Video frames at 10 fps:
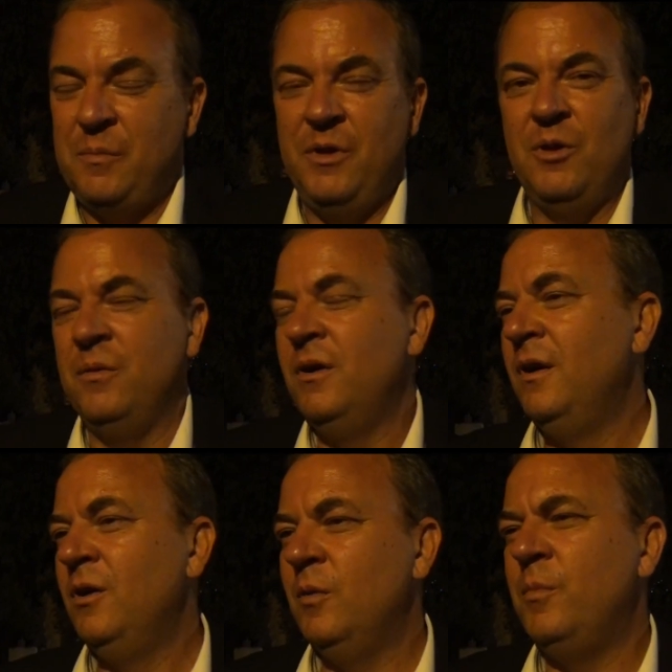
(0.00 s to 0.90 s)
también los,
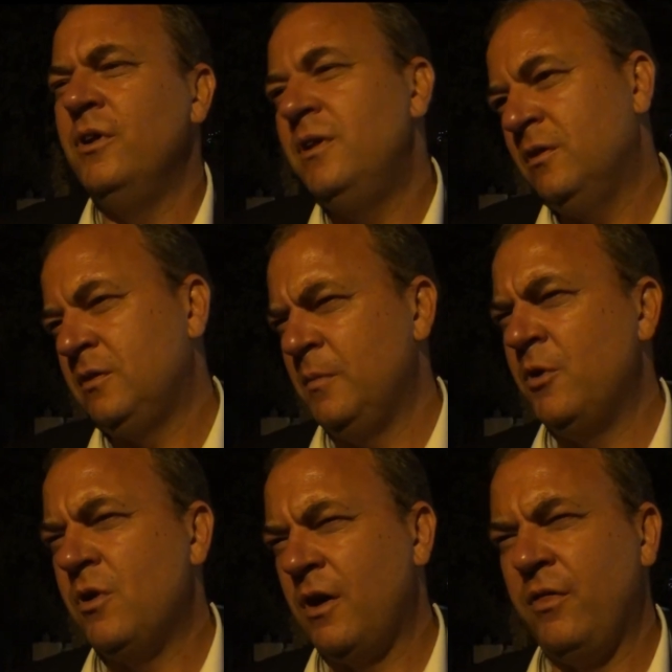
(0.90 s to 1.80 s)
políticos
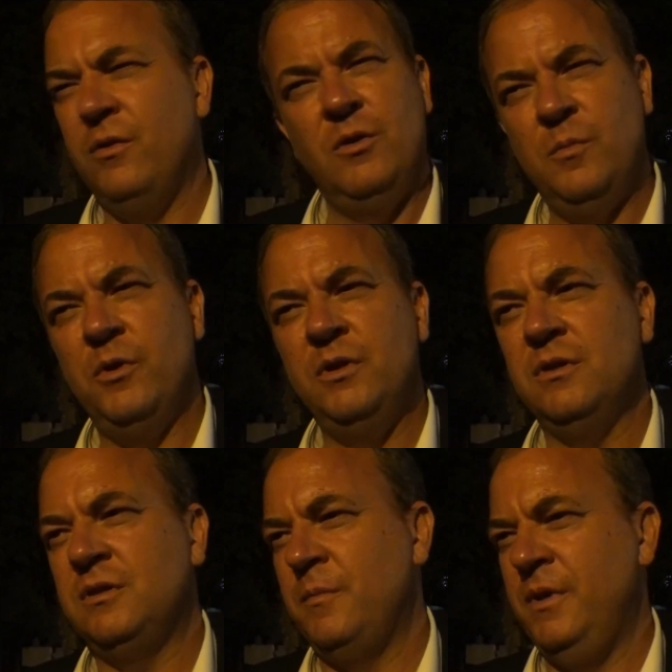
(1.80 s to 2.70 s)
tenemos corazón, los
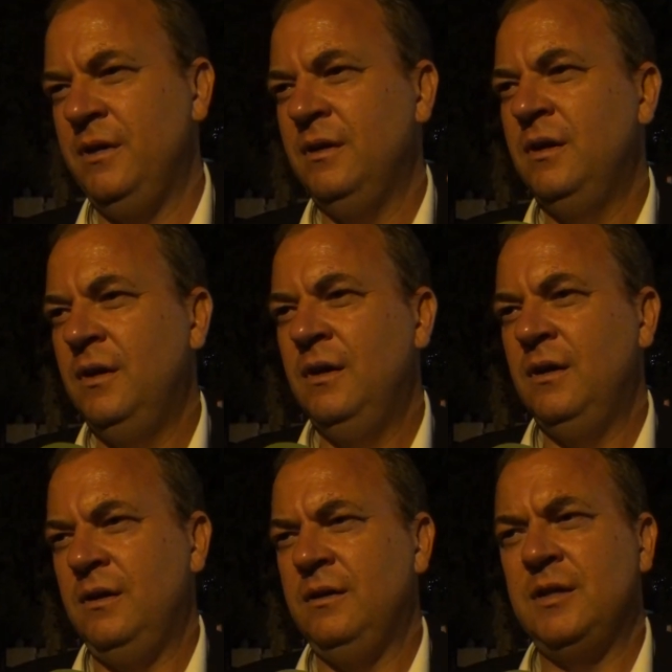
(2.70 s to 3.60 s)
políticos también
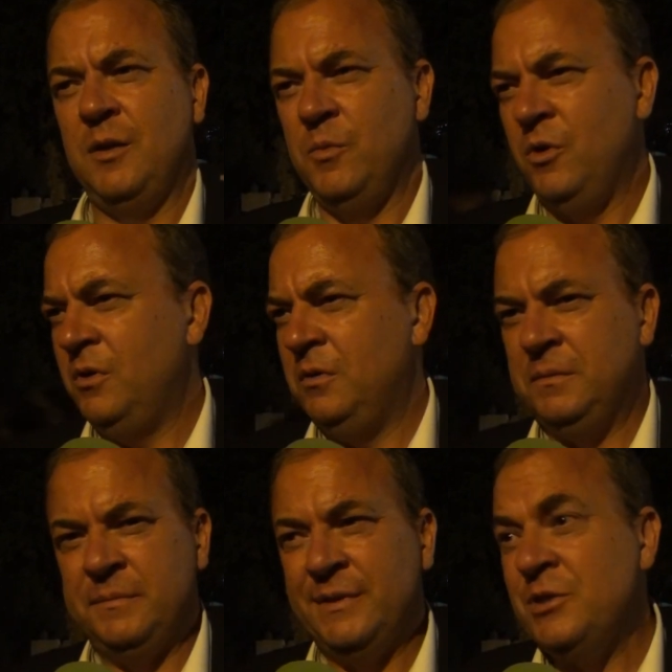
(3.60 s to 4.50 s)
eh,
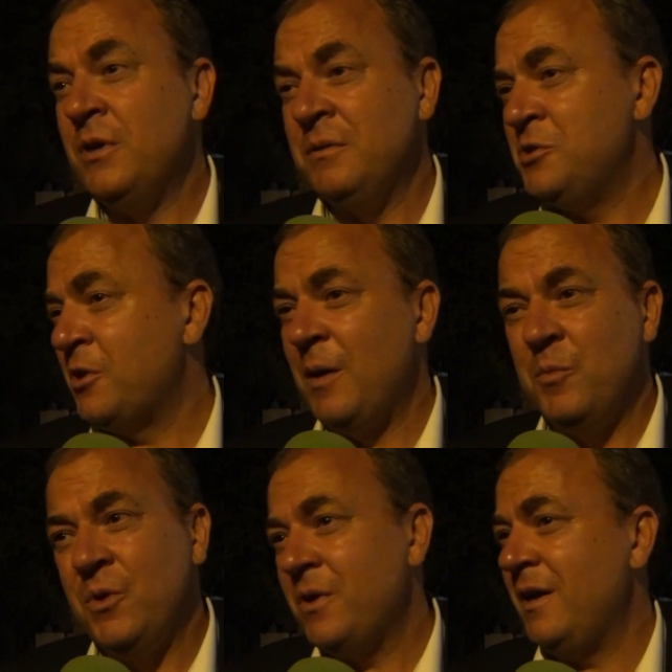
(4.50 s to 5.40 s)
tenemos,
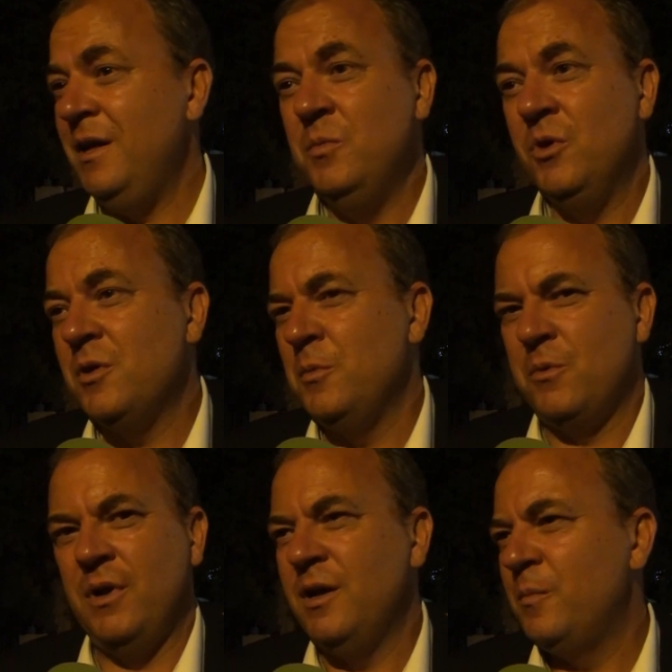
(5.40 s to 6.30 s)
lloramos, reímos como
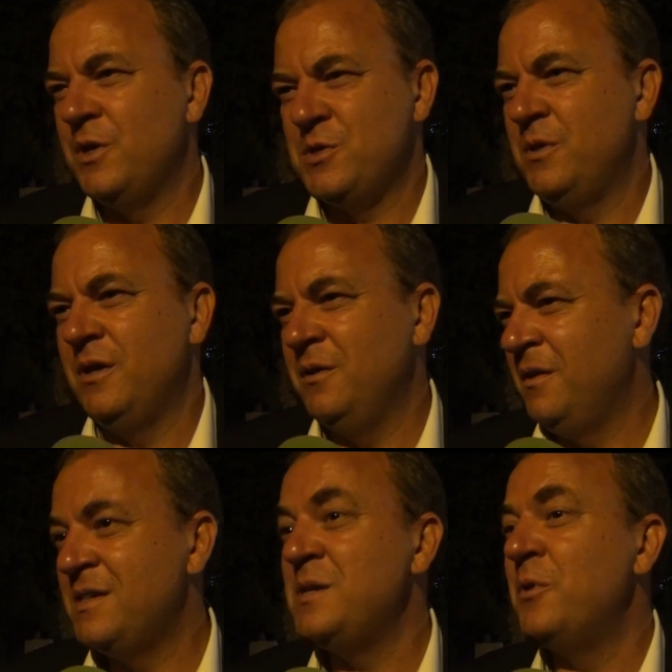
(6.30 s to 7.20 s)
cualquier
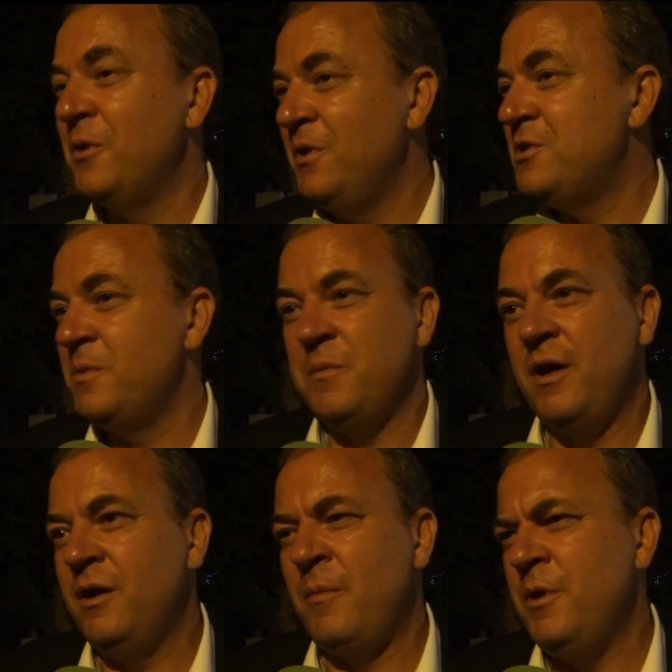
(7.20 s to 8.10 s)
persona, siempre lo he dicho, mi
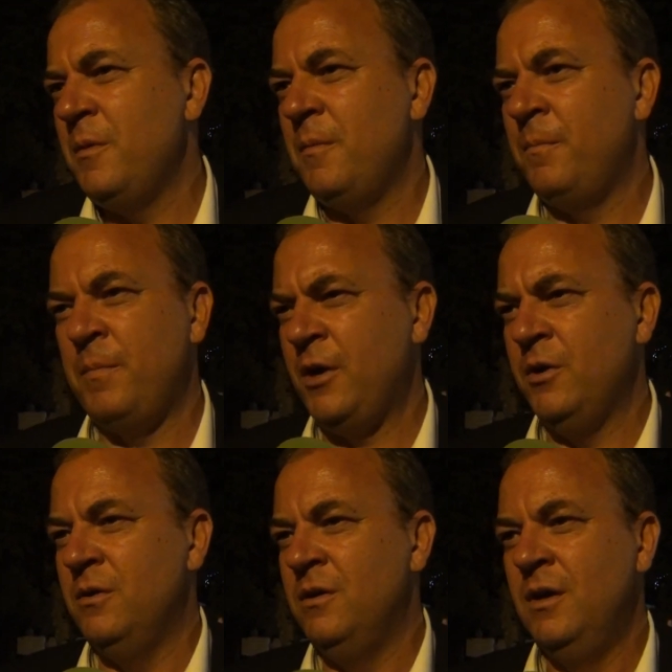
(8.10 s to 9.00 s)
madre a mí no me
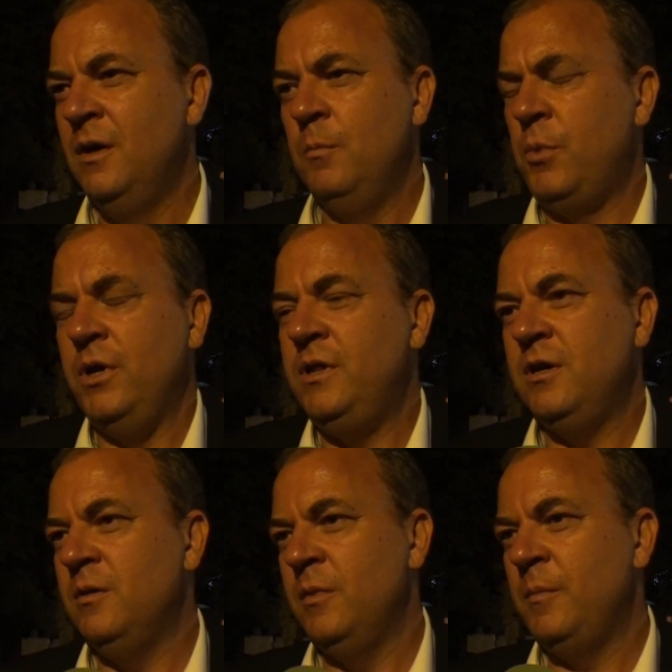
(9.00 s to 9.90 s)
parió
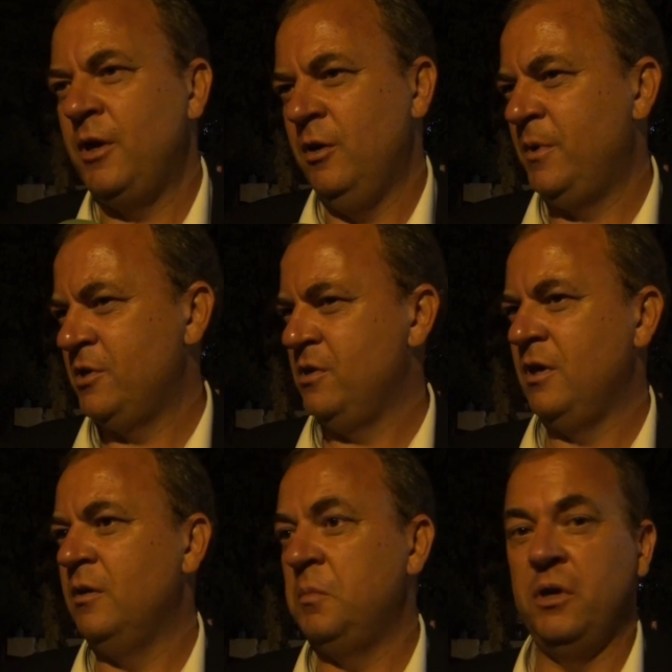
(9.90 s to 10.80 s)
político, me parió
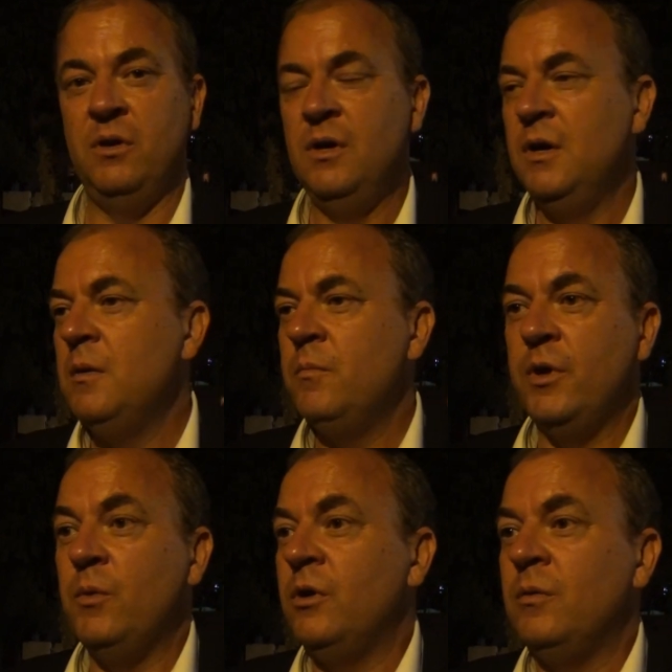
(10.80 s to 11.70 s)
persona, ¿no? pero
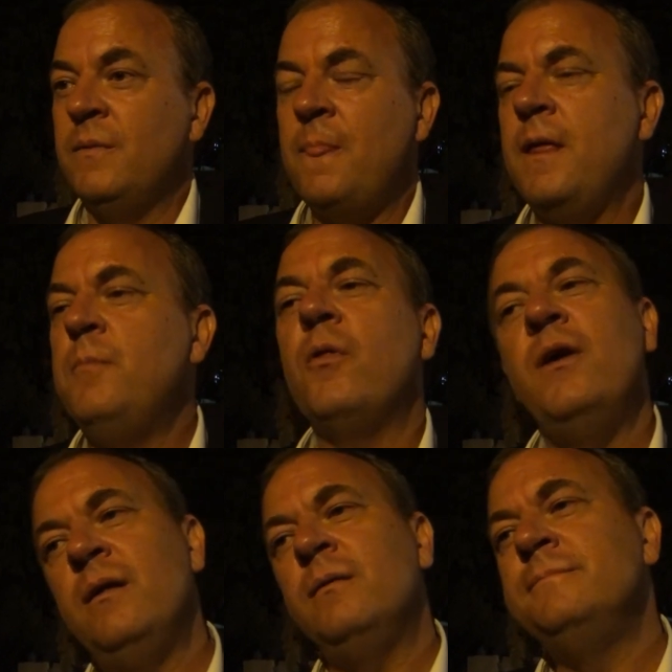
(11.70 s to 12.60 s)
bueno, y
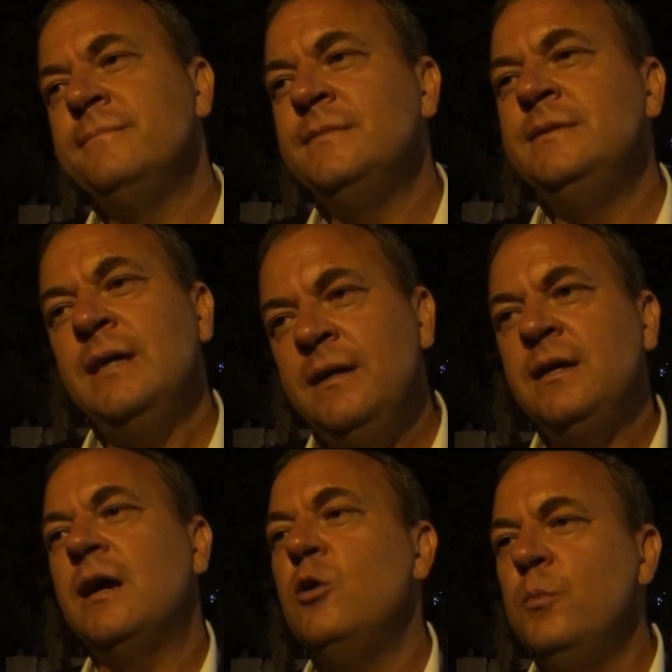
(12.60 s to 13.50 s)
poder mm,
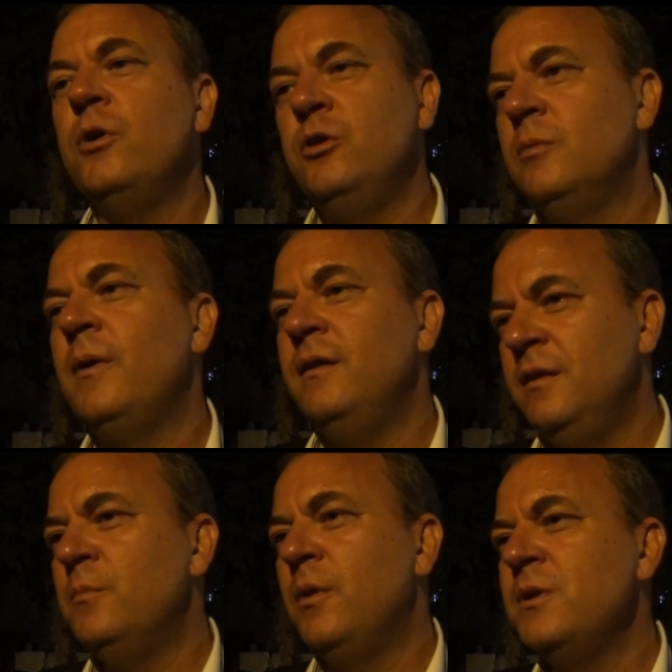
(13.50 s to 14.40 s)
dedicarle un poquito más de
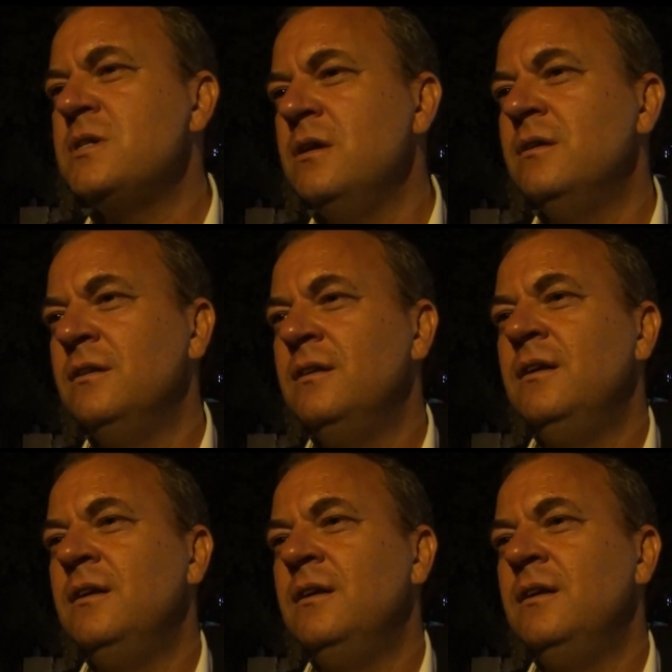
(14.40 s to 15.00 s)
tiempo a mis hijos